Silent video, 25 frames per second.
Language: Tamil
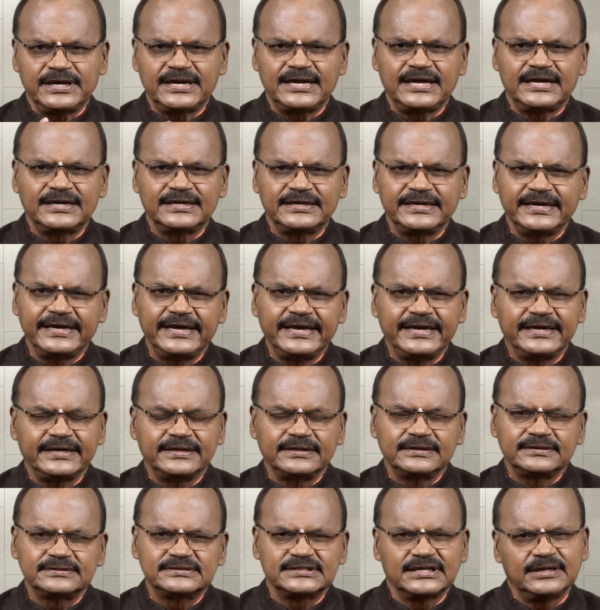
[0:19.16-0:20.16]
பேராக இருக்கே
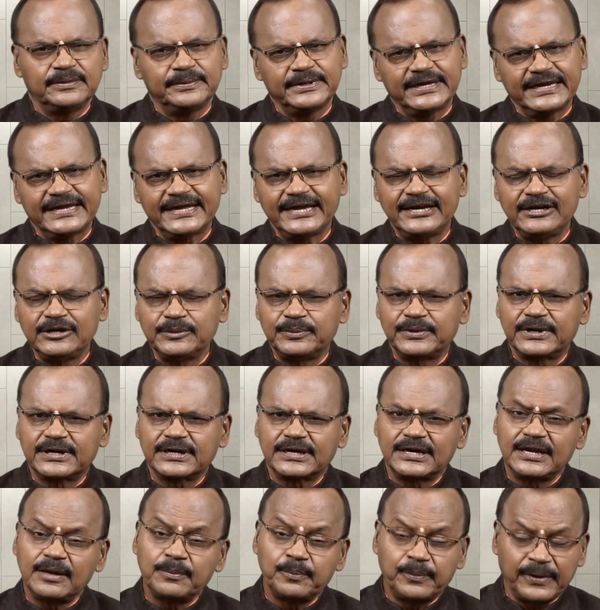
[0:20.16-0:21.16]
சில பேர்
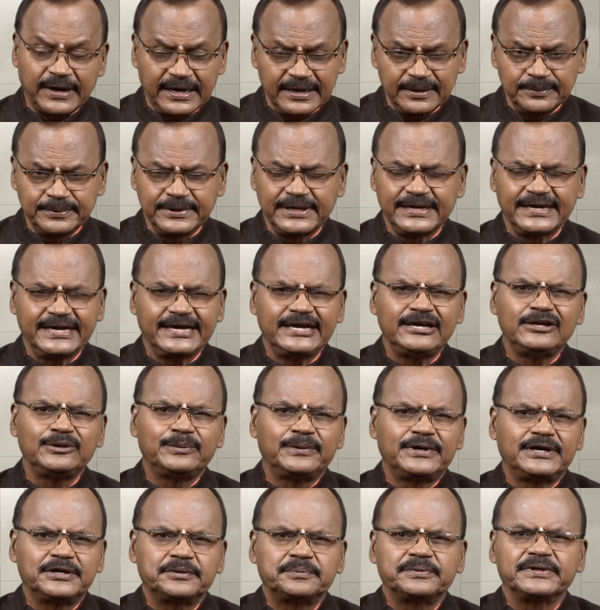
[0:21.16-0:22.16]
கேள்விப்பட்டிருக்கலாம் பல பேர்
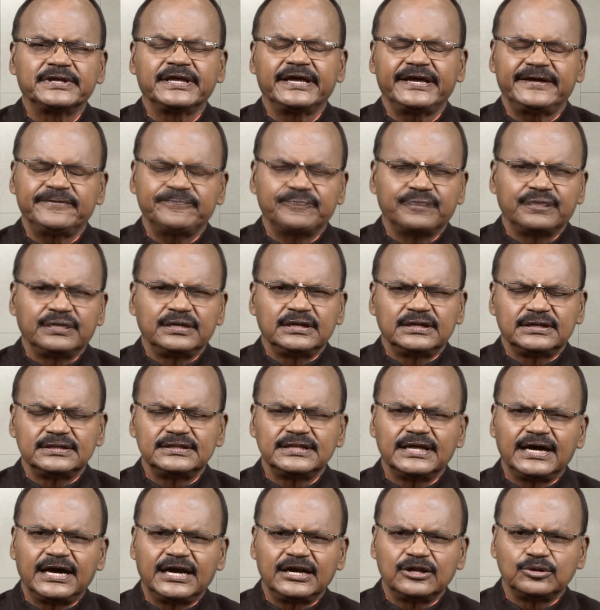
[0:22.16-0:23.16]
கேள்விப்பட்டிருப்பீங்க
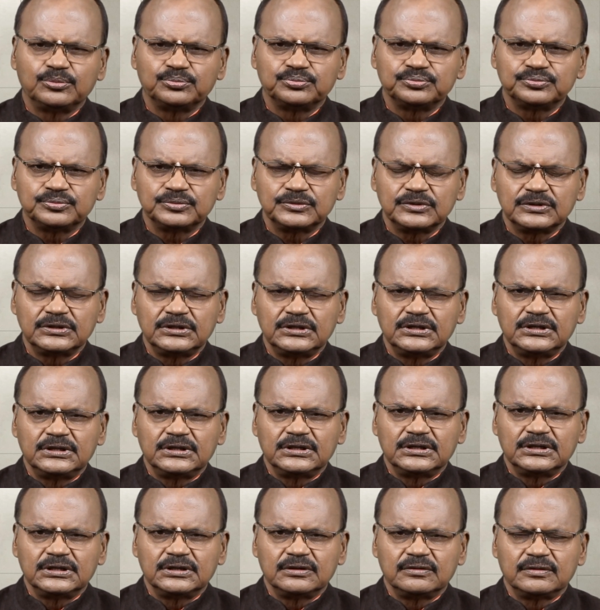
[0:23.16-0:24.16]
இருந்தாலும்
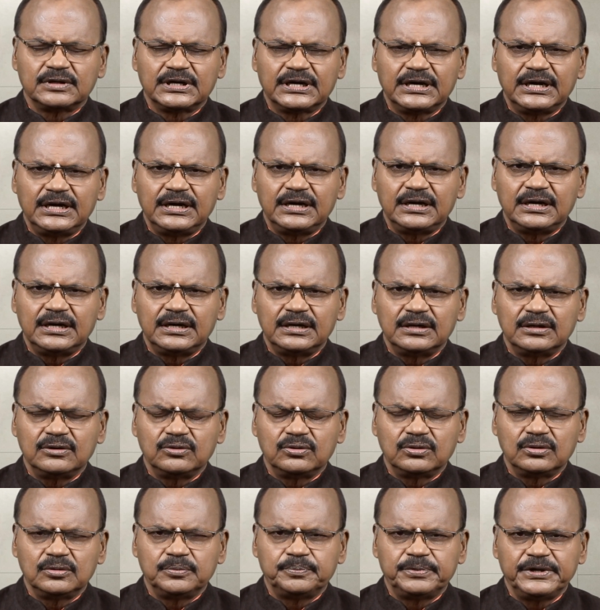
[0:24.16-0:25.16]
இவர்கள்
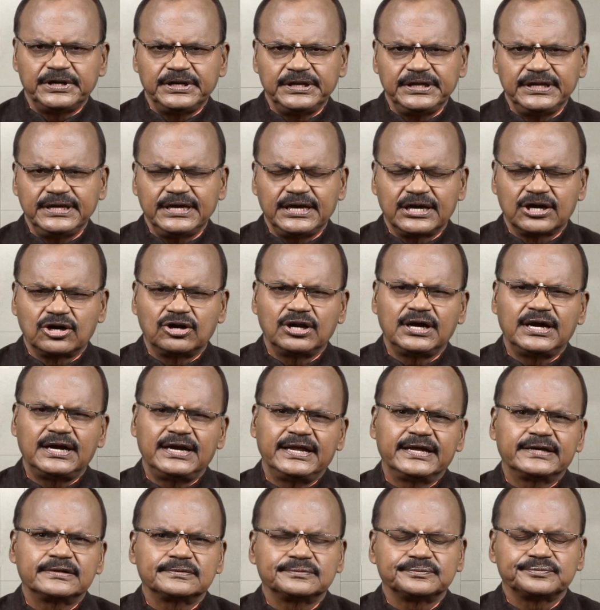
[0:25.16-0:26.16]
ஒரு பெரிய
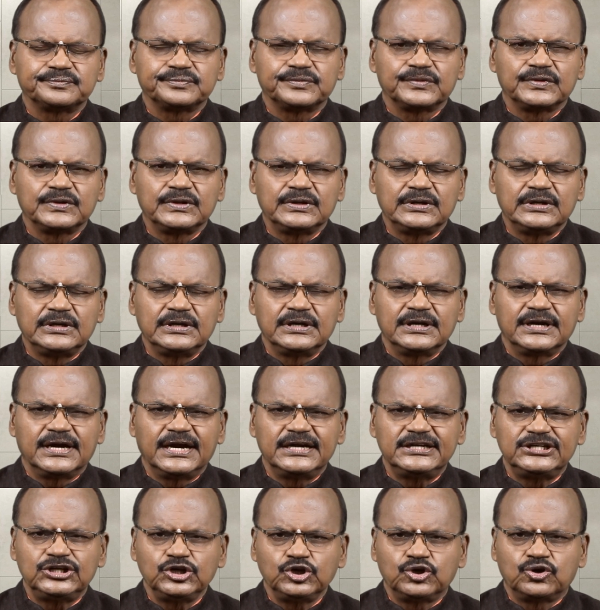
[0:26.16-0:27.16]
அருளாளர்
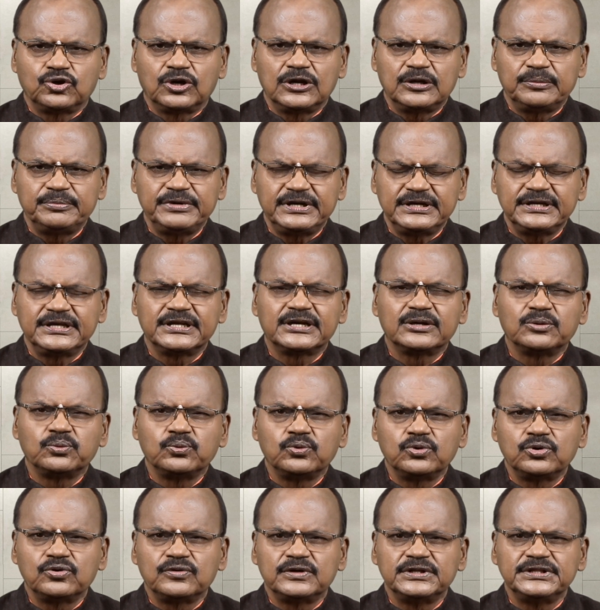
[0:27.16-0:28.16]
கட்டிக்குளம் என்கிற
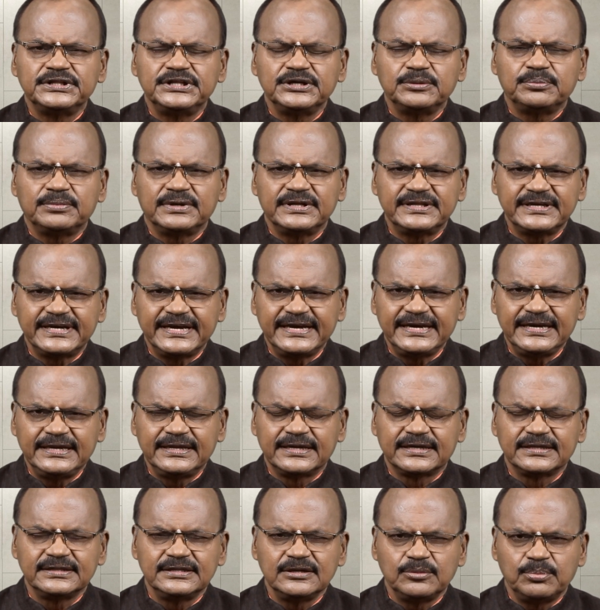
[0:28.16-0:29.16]
ஊர் வந்து
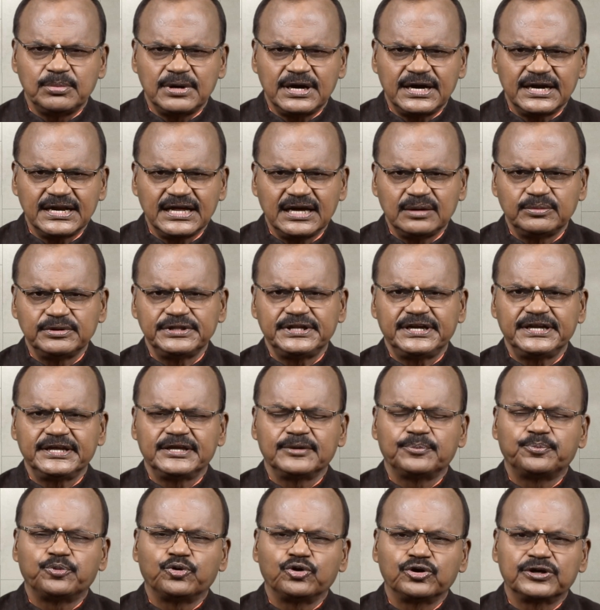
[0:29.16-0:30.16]
மதுரையிலிருந்து
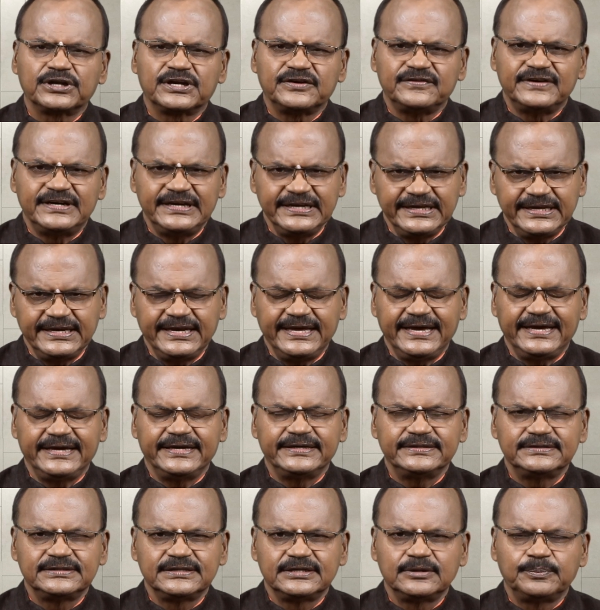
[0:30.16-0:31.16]
மானாமதுரைக்கு போகிற வழியில்
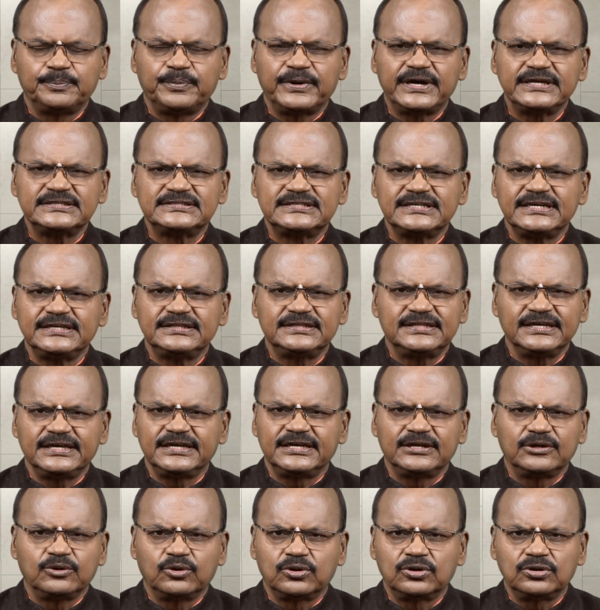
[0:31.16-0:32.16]

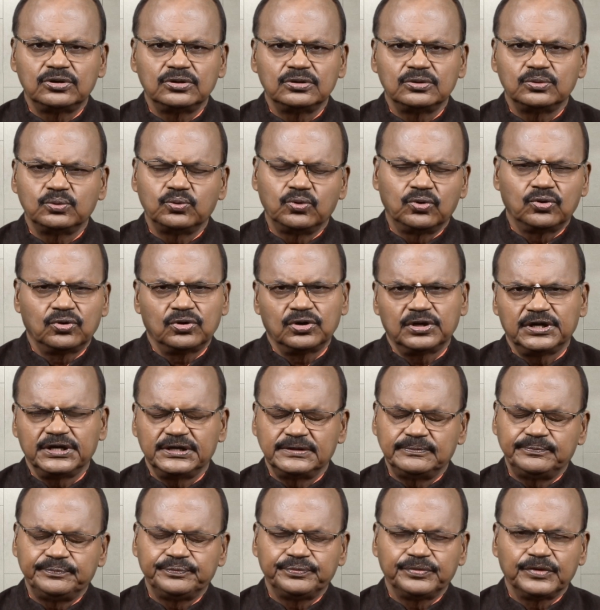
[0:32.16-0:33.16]
திருப்பாச்சேத்தின்னு ஒரு ஊர்
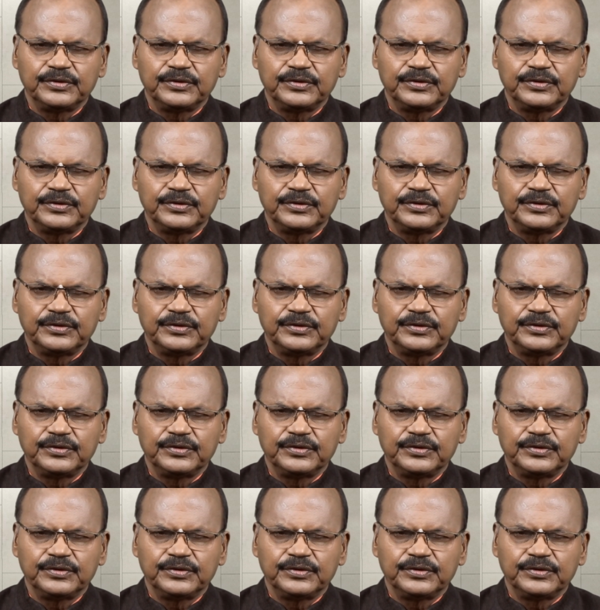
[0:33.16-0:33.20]
இருக்குது